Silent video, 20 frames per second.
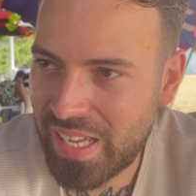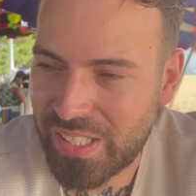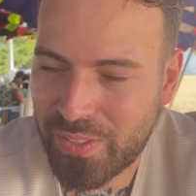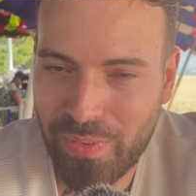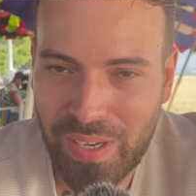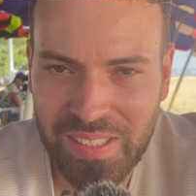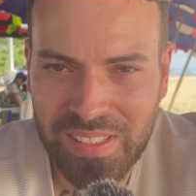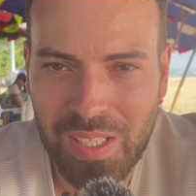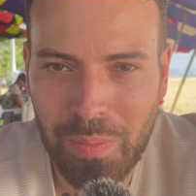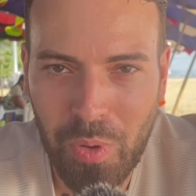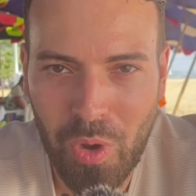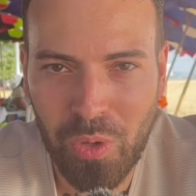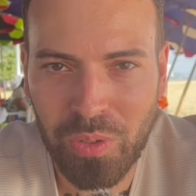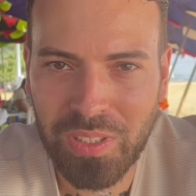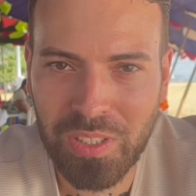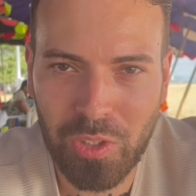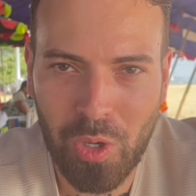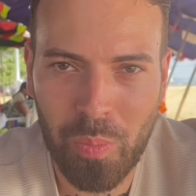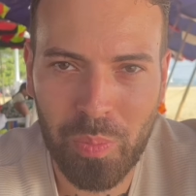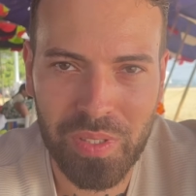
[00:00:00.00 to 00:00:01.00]
Ich weiß aber auch
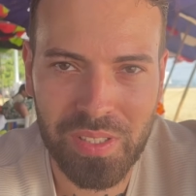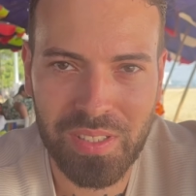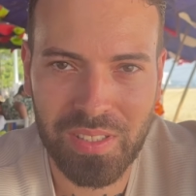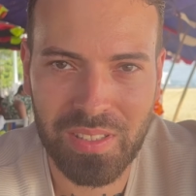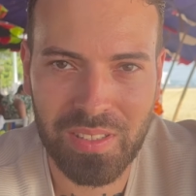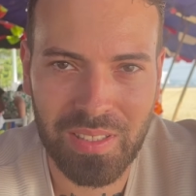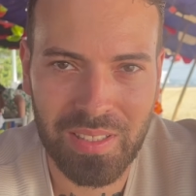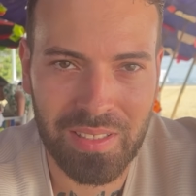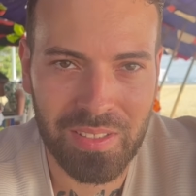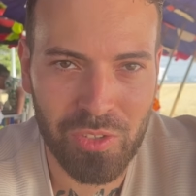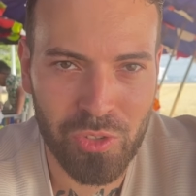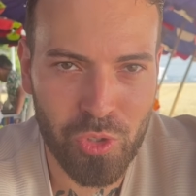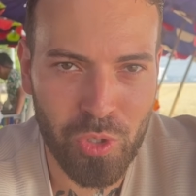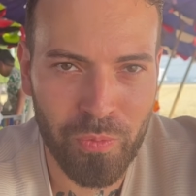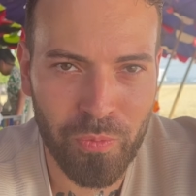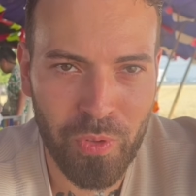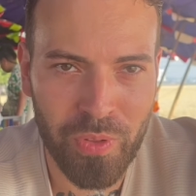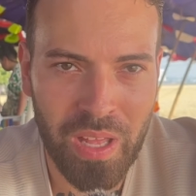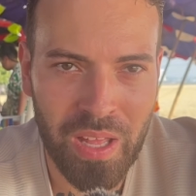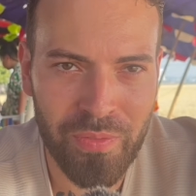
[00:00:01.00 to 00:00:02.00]
nicht, ob es
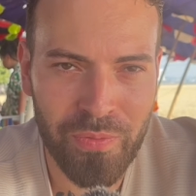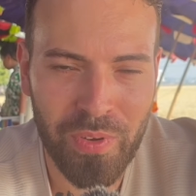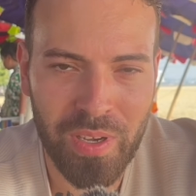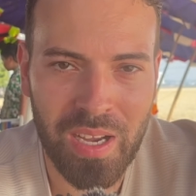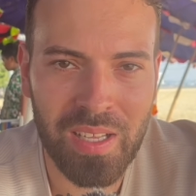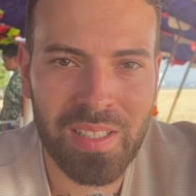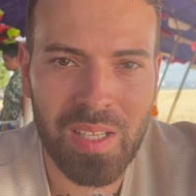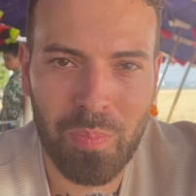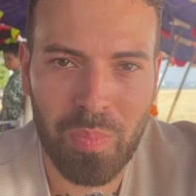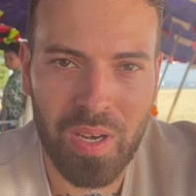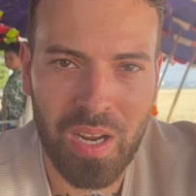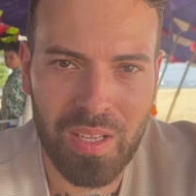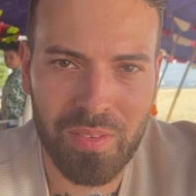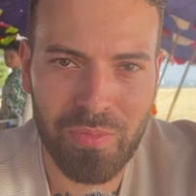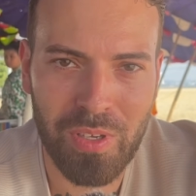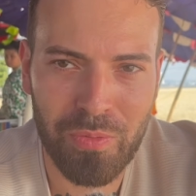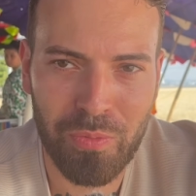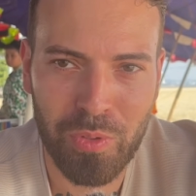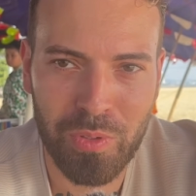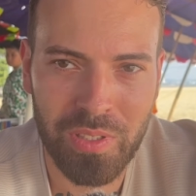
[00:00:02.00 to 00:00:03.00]
schon von Anfang an der
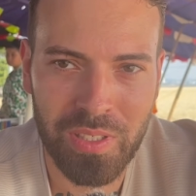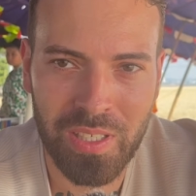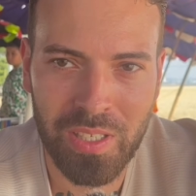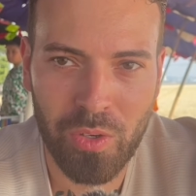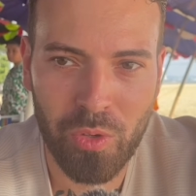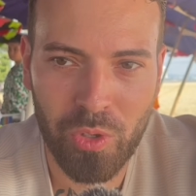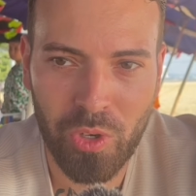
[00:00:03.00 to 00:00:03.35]
Plan war von ihr